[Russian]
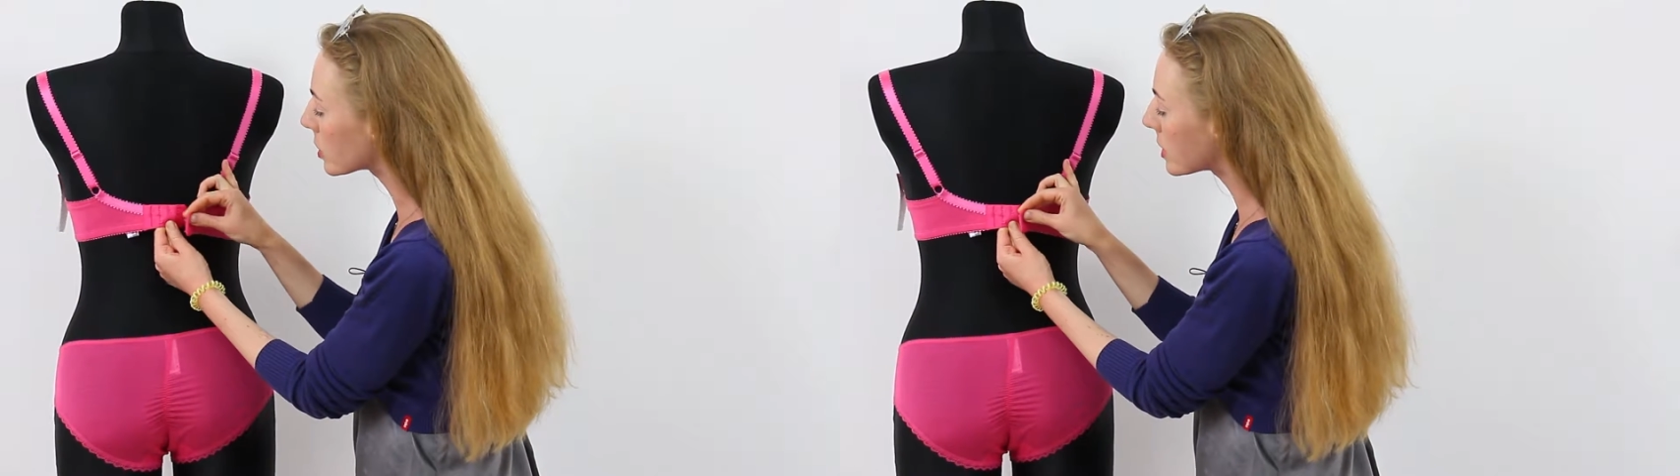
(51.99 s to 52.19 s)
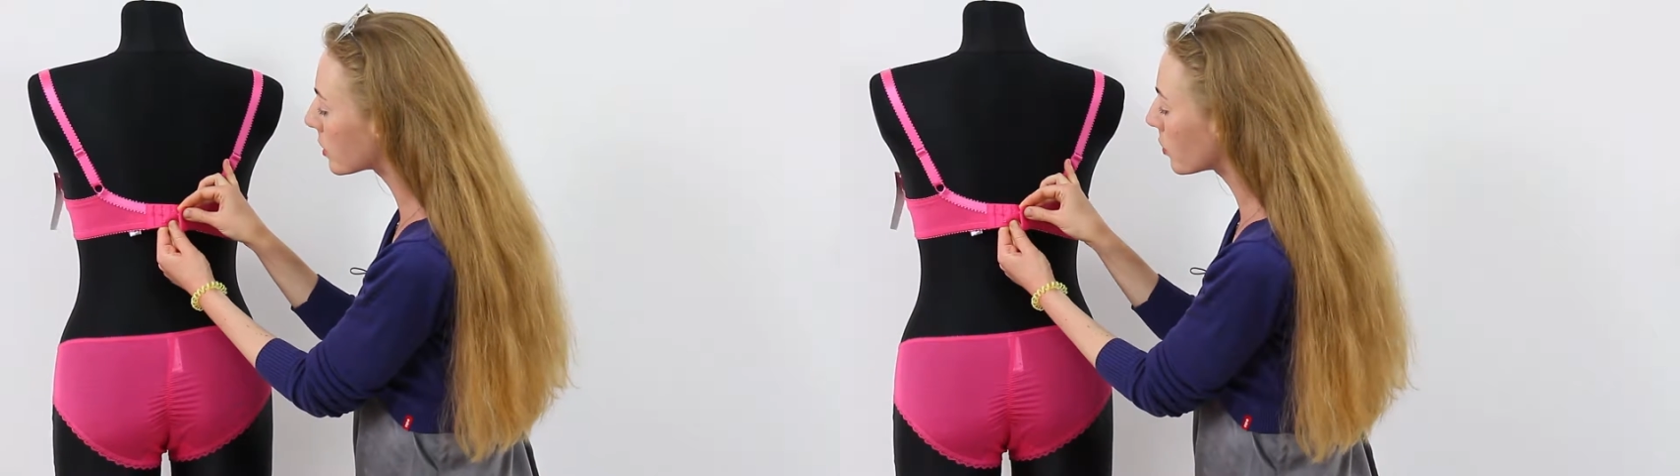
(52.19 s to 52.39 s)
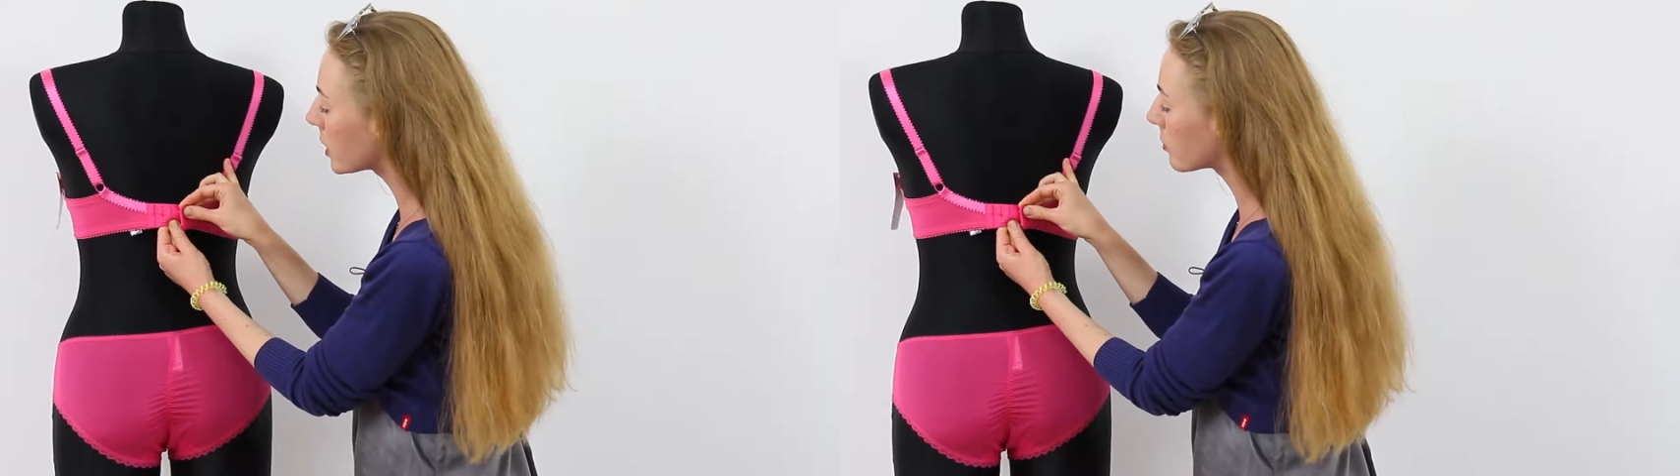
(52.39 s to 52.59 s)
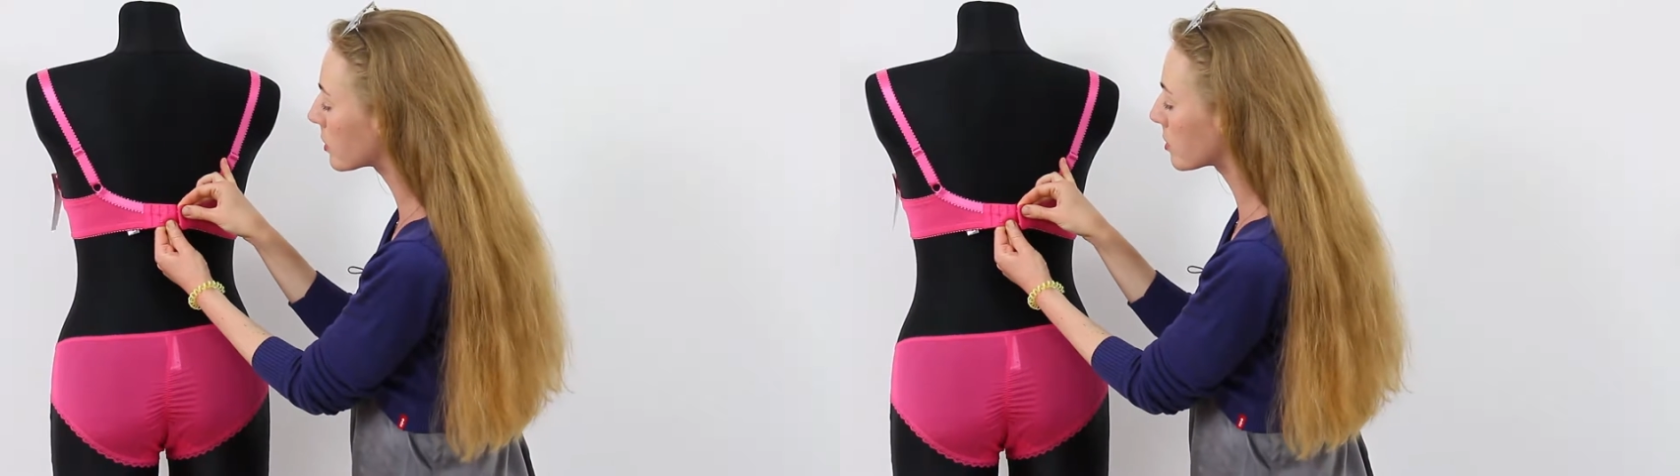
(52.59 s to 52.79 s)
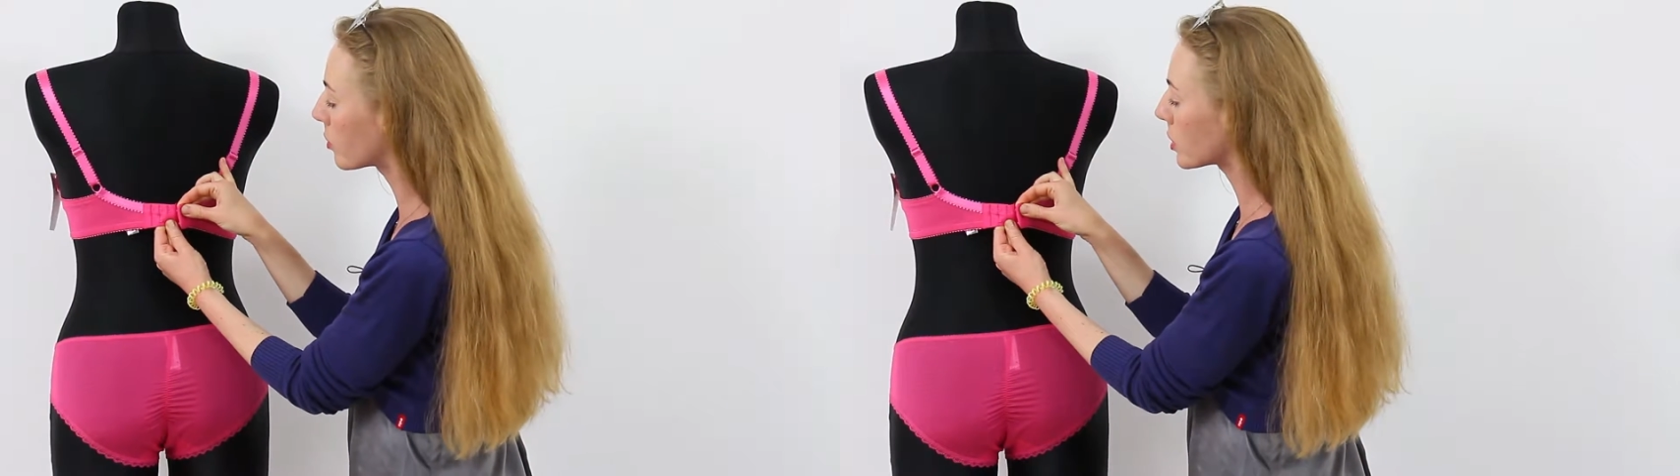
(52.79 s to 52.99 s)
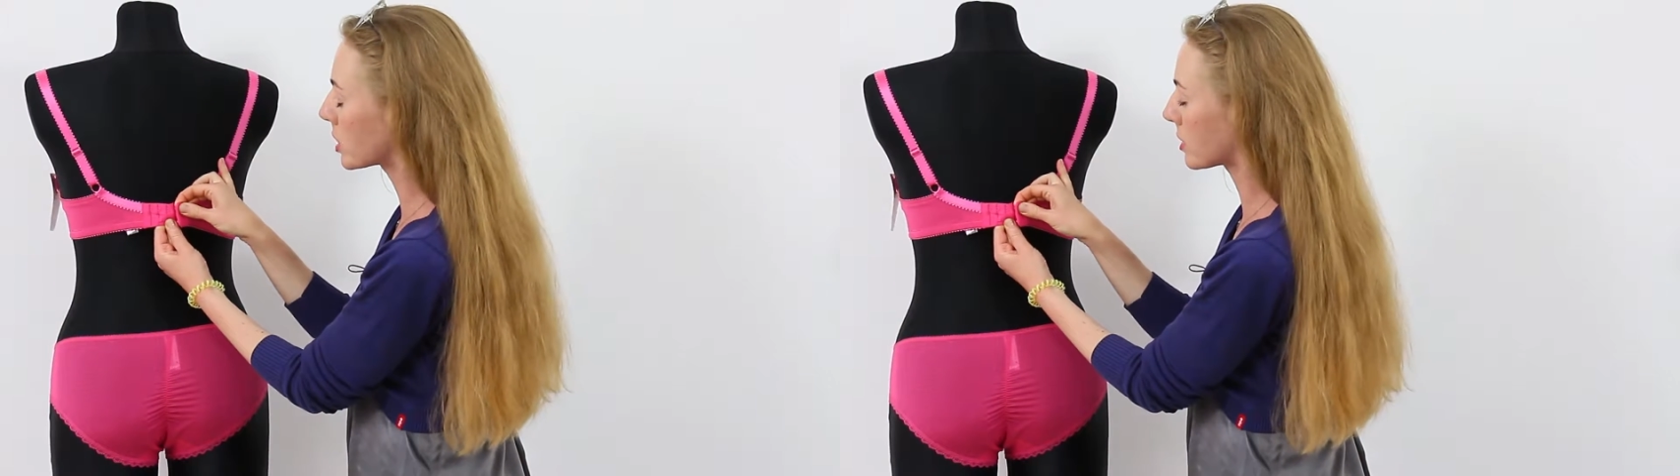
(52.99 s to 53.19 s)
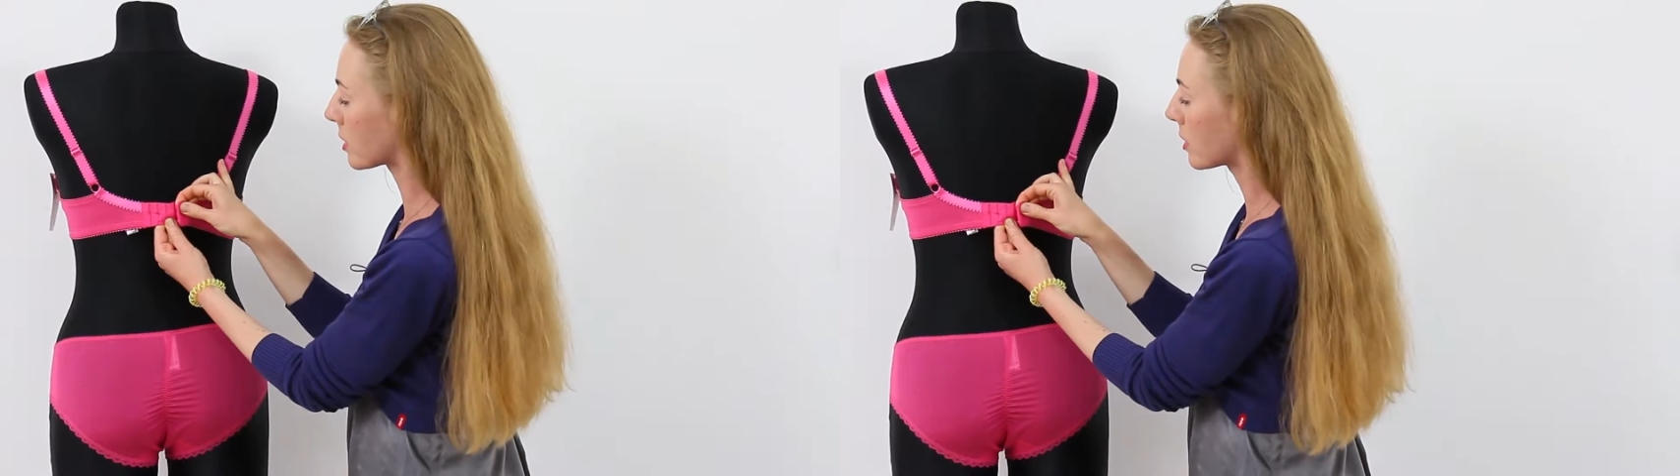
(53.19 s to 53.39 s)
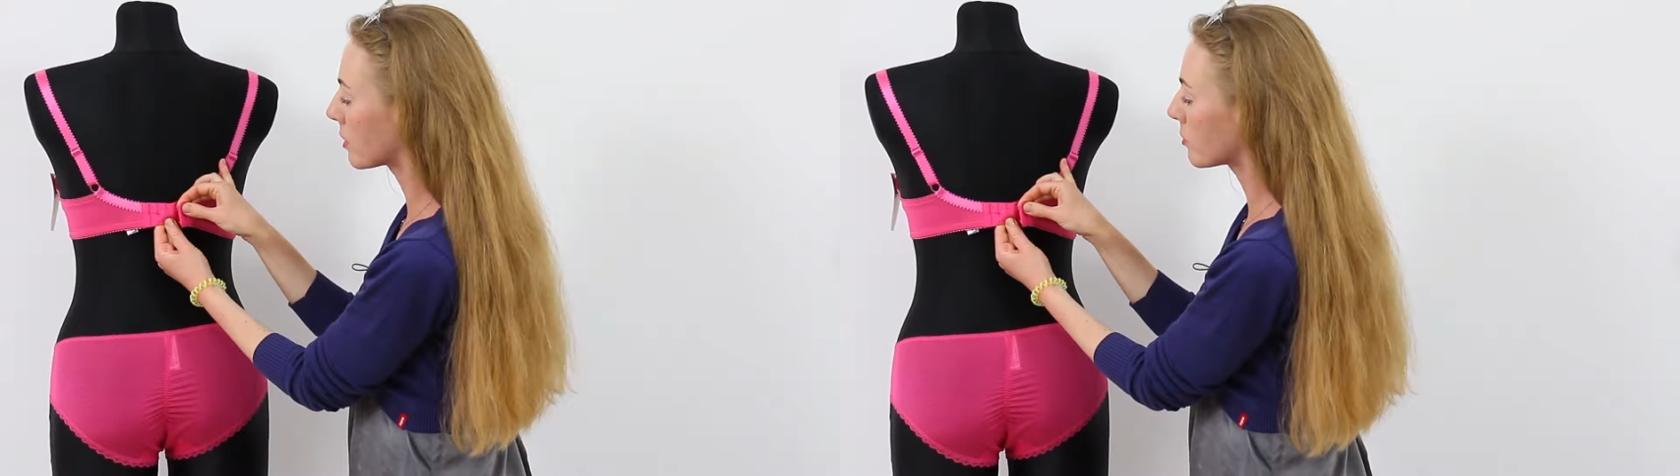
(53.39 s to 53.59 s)
После рода вы
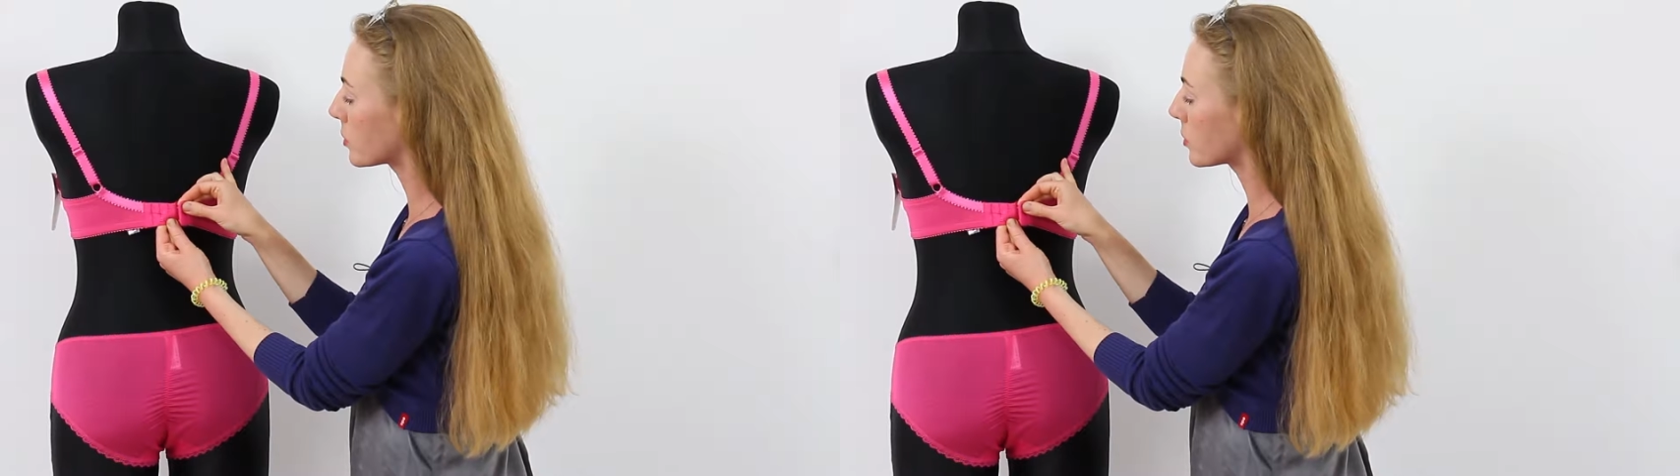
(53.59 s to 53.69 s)
сможете